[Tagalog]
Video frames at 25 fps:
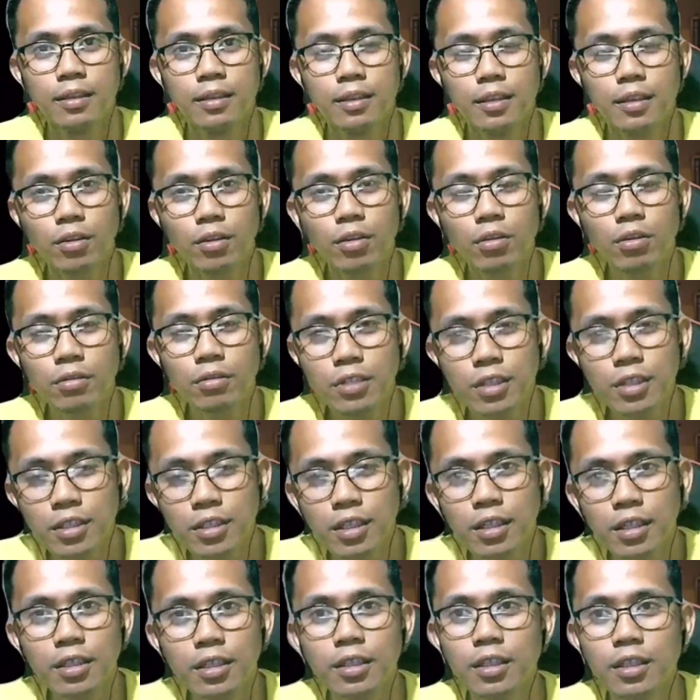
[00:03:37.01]
itong si
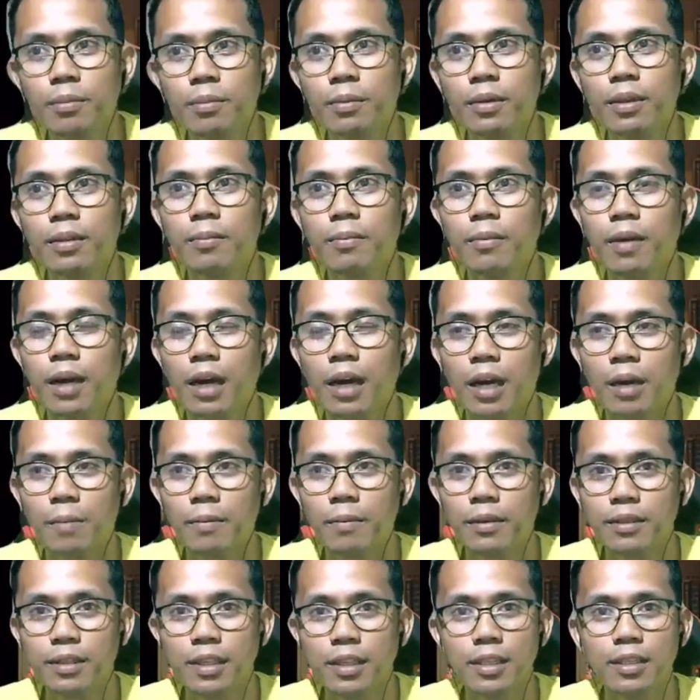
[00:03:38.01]
CJ David mga
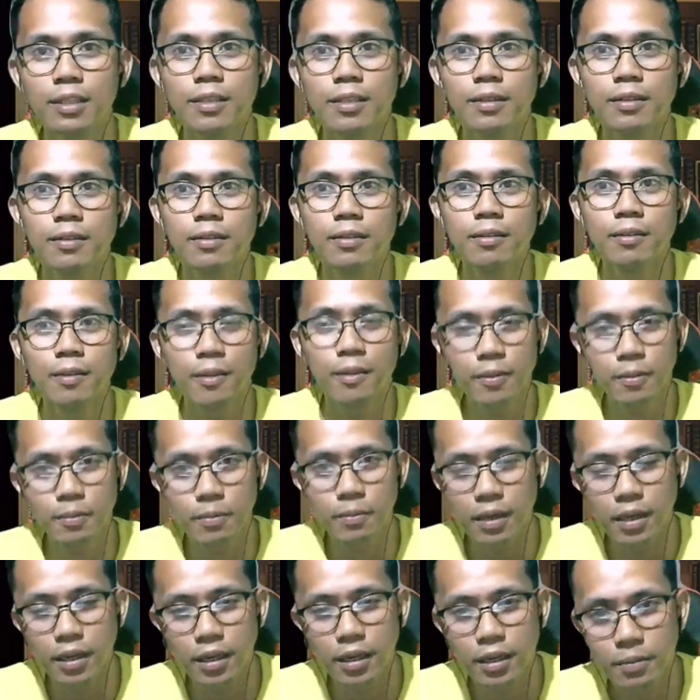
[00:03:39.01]
kapatid at
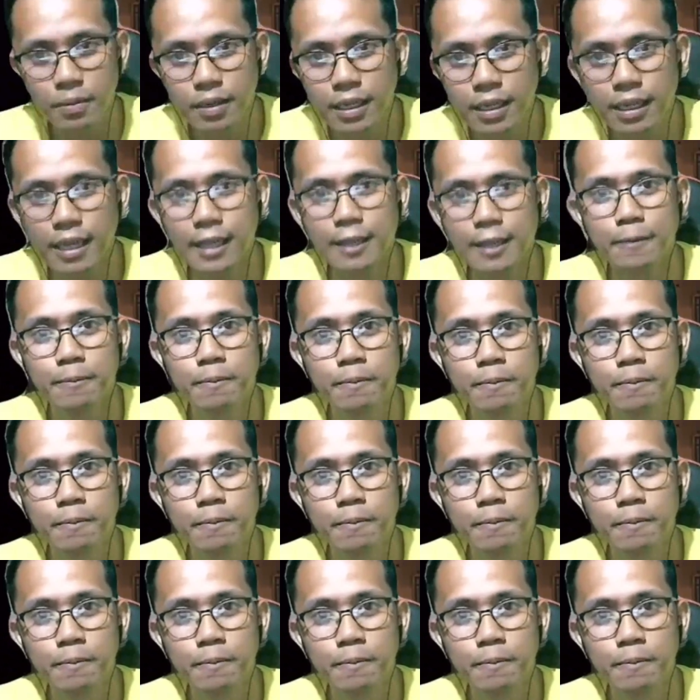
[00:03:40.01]
mga kaibigan,